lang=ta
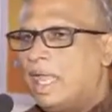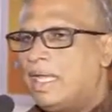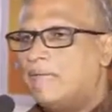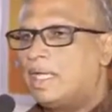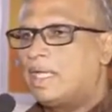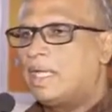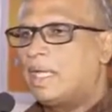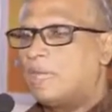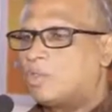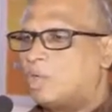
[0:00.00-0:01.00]
ஏன்
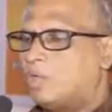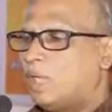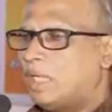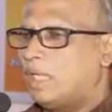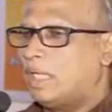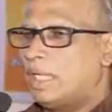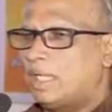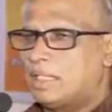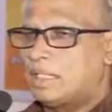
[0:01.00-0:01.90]
இவற்றையெல்லாம் சொல்லுவதற்கு நீங்கள்